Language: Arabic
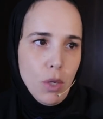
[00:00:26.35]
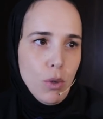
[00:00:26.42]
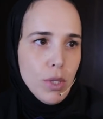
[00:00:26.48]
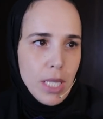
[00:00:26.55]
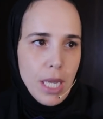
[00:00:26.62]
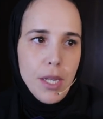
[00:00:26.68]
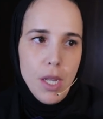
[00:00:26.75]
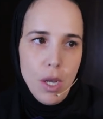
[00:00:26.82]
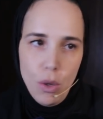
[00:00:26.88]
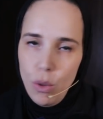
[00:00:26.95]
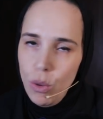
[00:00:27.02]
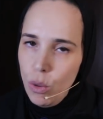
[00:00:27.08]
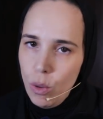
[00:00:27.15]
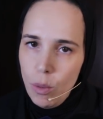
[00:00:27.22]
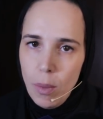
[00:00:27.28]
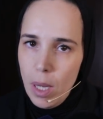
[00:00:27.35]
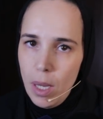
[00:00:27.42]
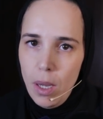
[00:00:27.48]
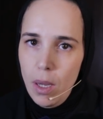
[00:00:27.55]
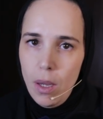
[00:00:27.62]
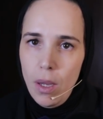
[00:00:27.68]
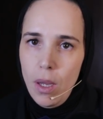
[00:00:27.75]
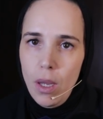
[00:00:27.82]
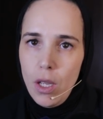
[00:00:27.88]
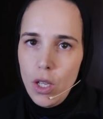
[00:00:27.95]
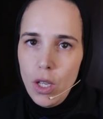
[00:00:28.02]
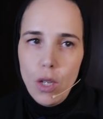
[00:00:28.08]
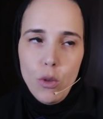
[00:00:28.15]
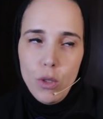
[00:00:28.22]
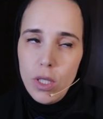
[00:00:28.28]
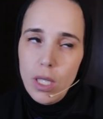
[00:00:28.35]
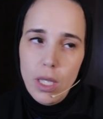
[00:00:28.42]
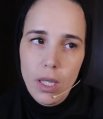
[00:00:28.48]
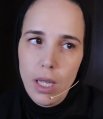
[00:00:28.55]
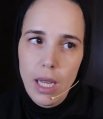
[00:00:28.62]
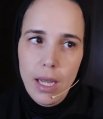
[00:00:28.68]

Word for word: قلت انه قلت